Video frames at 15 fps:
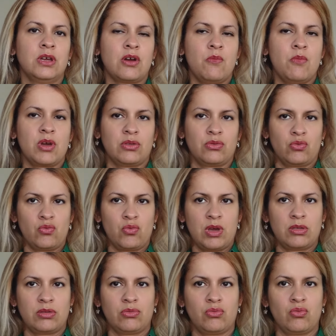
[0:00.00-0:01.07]
Es como que tu
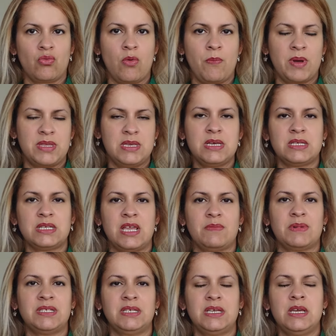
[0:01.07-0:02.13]
compañía se
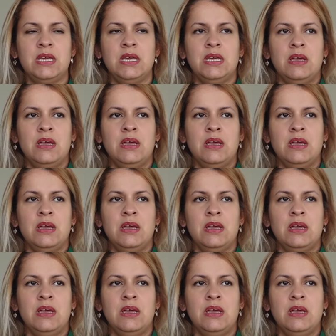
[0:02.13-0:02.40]
llama así,